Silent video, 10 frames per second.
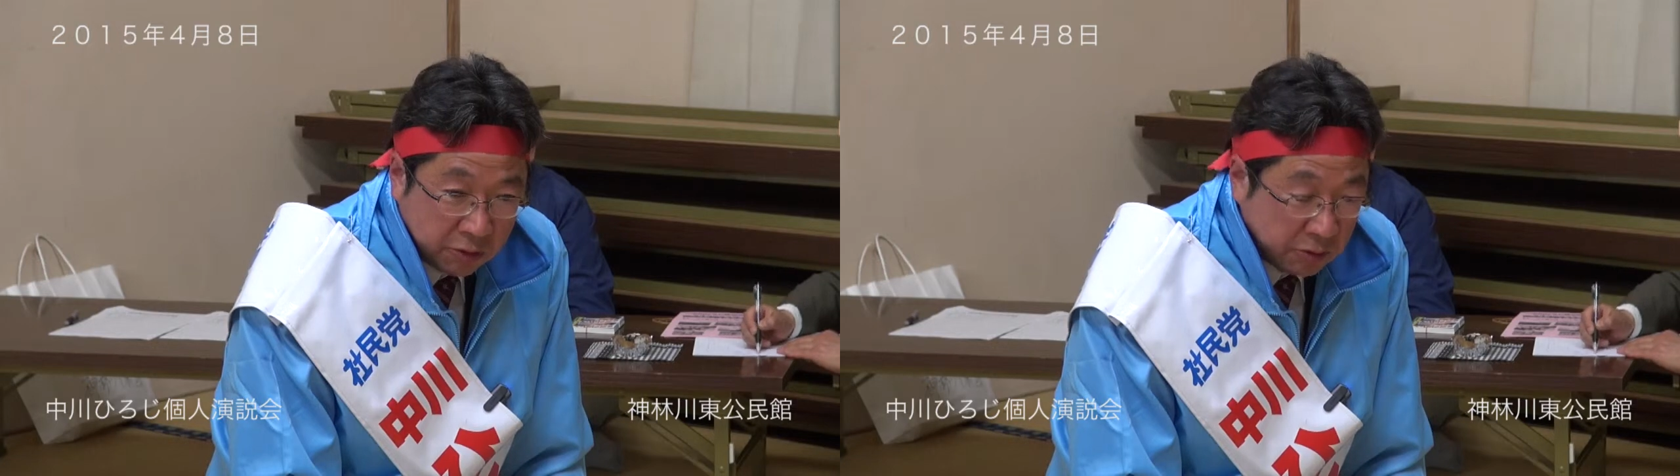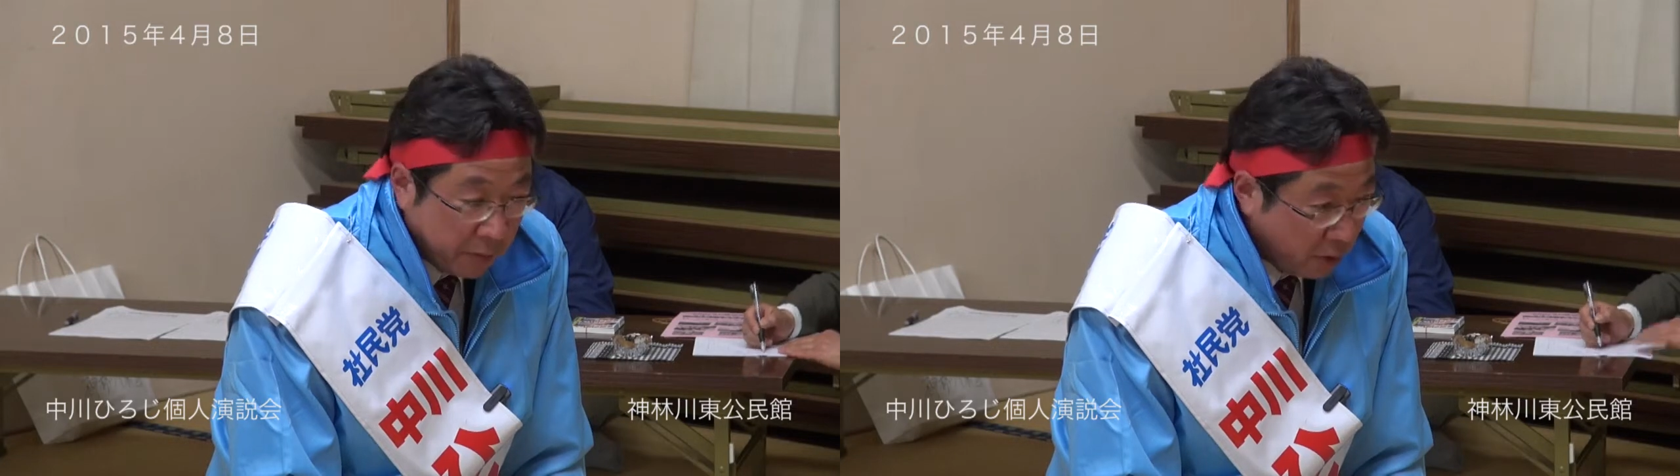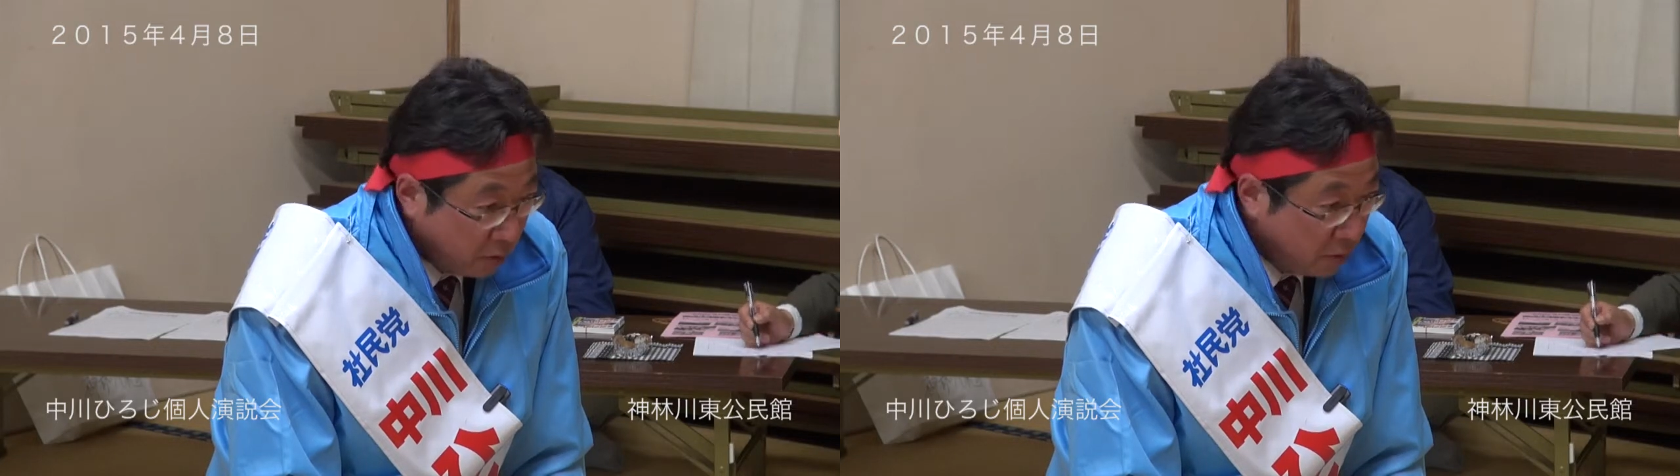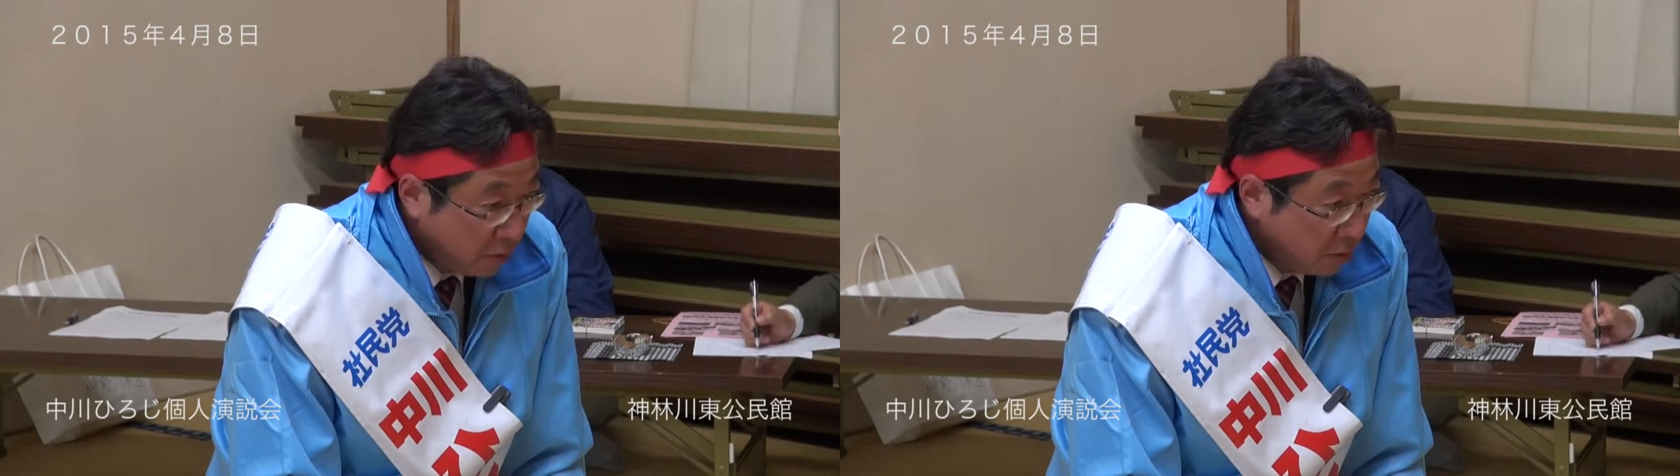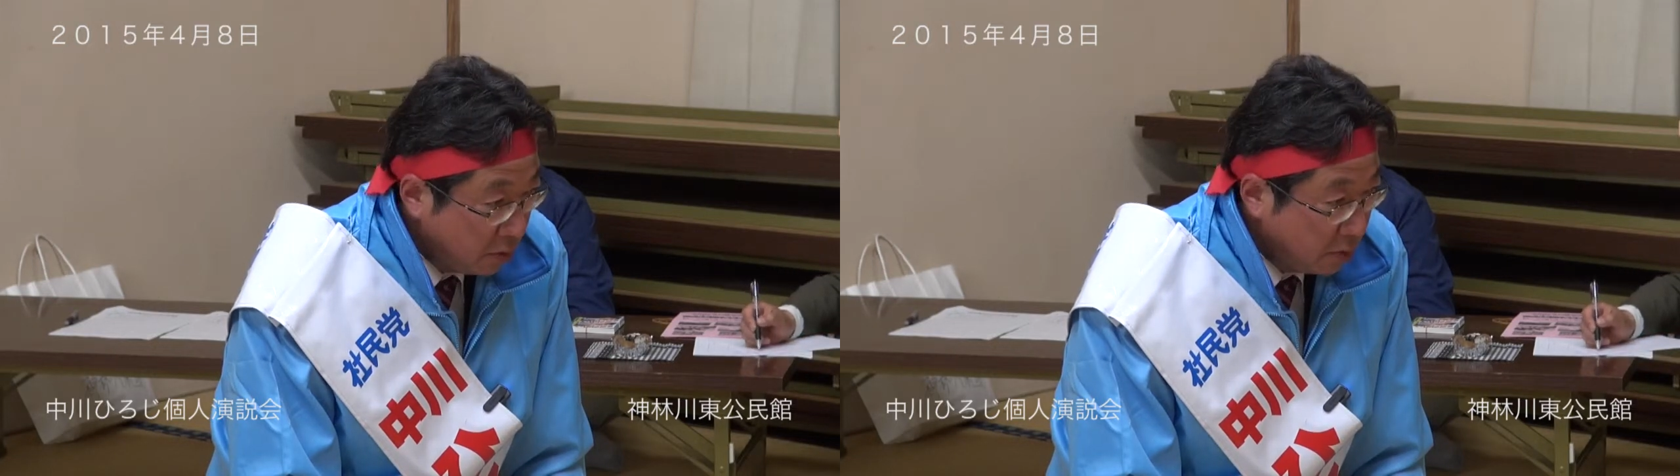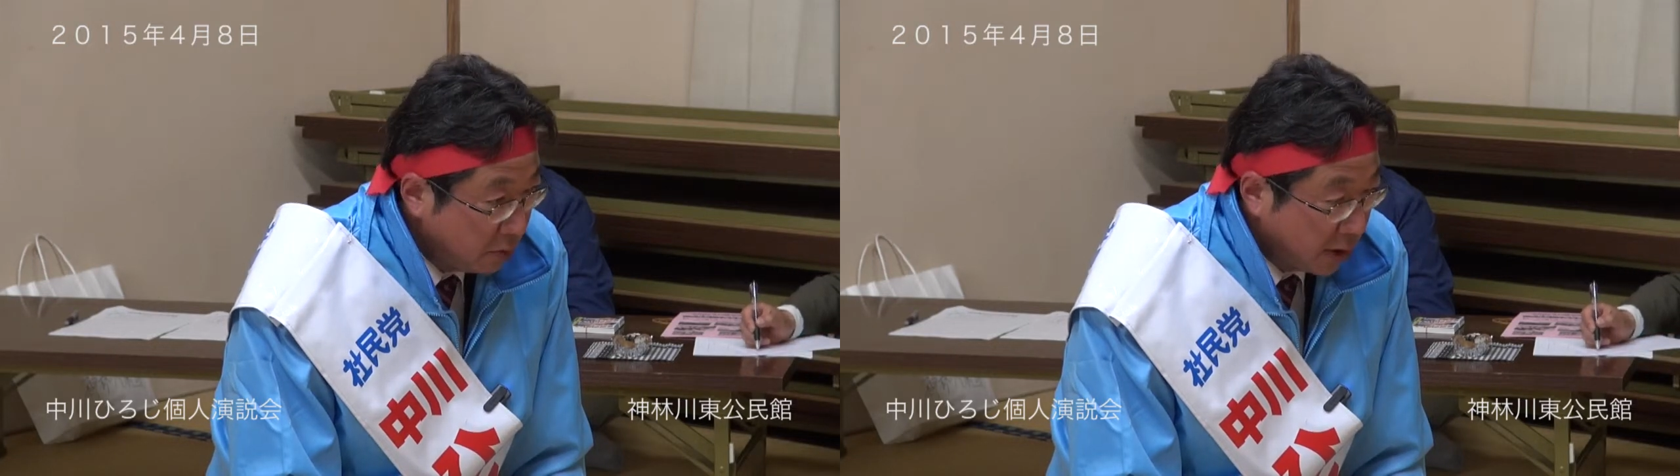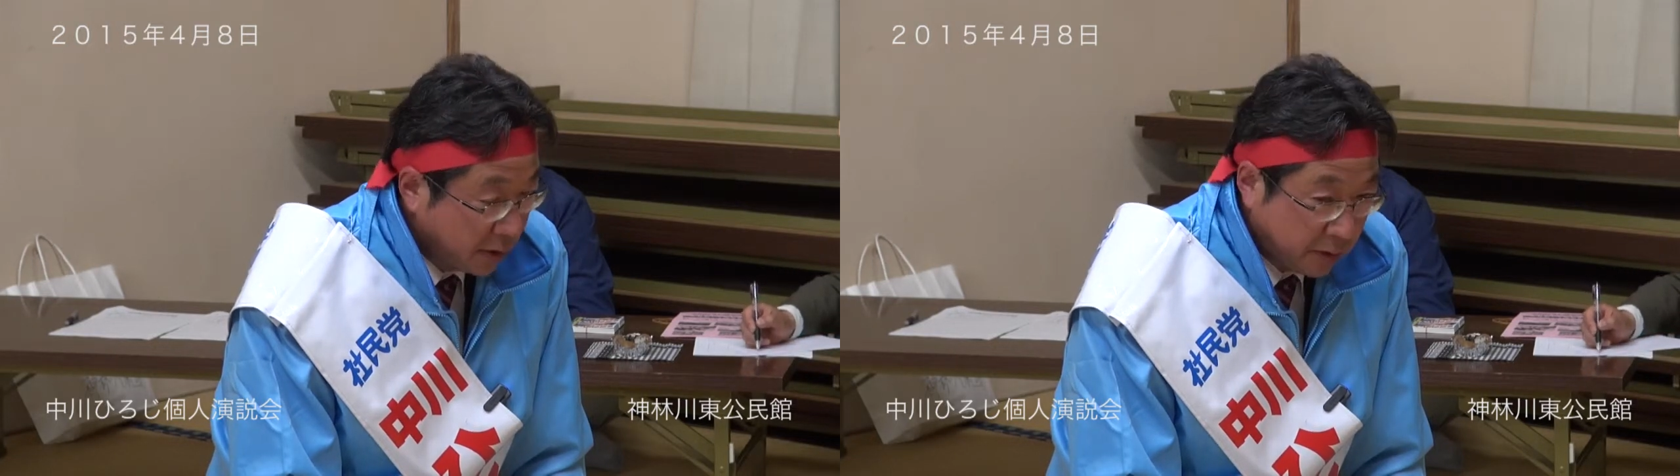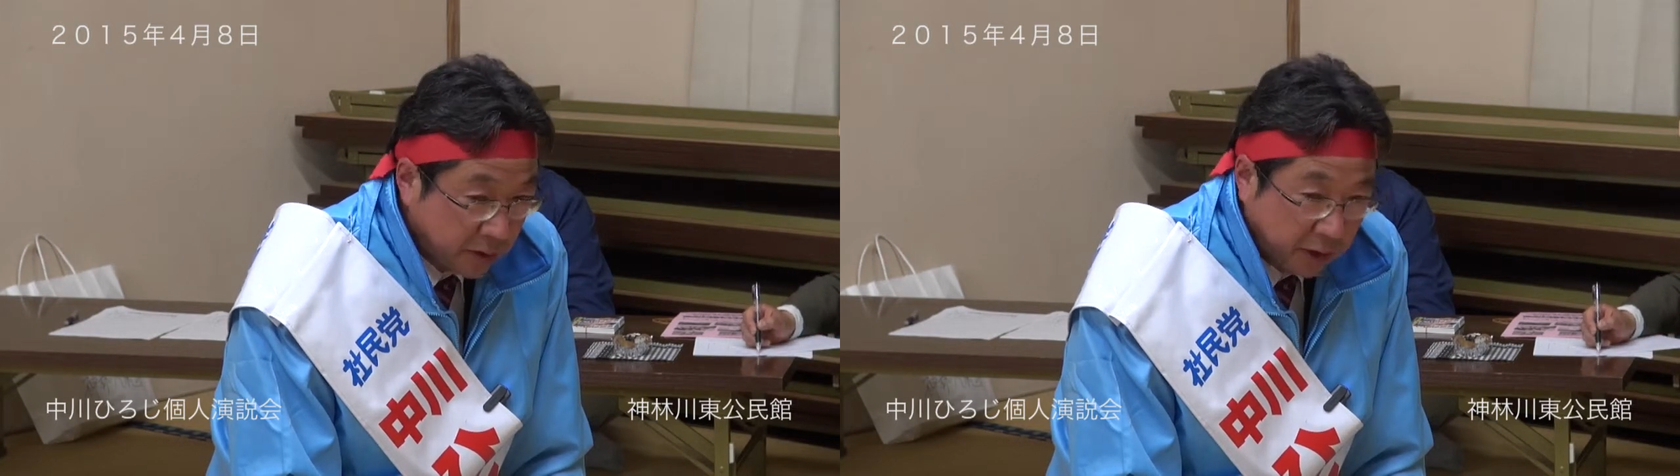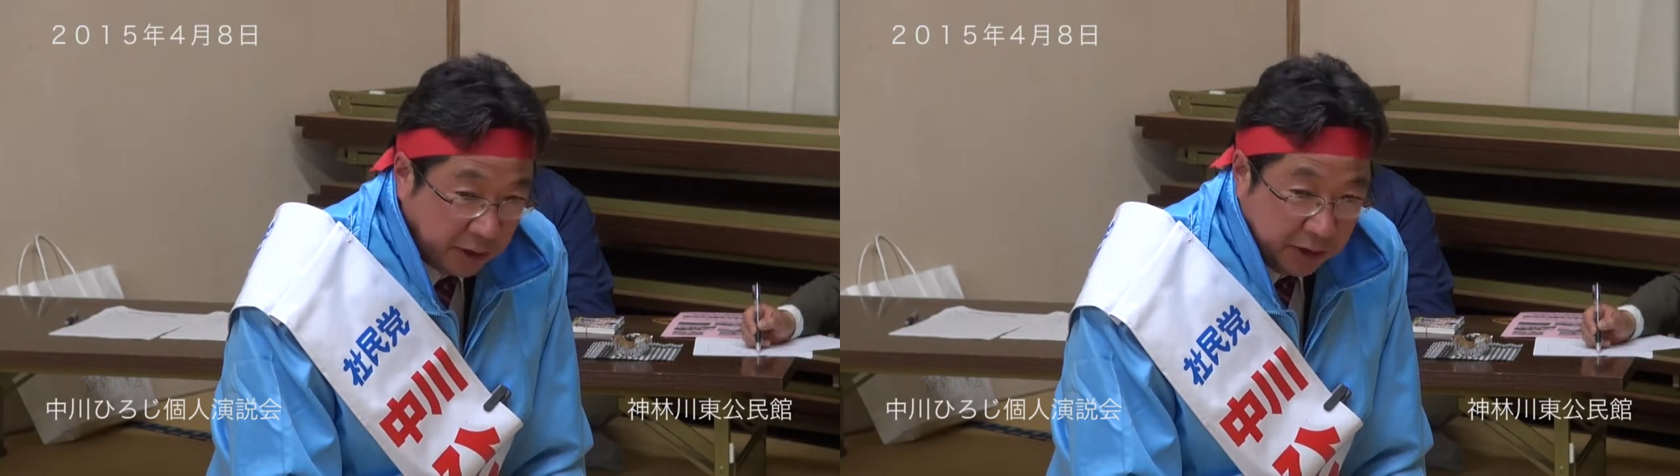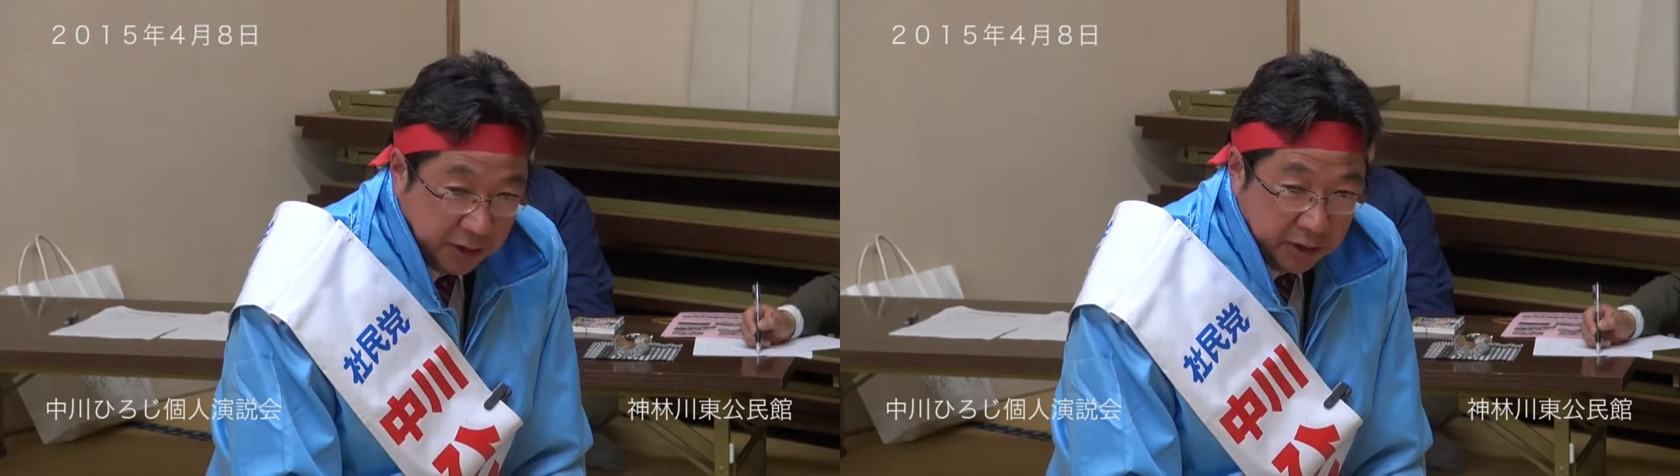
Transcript: あるいは孫だって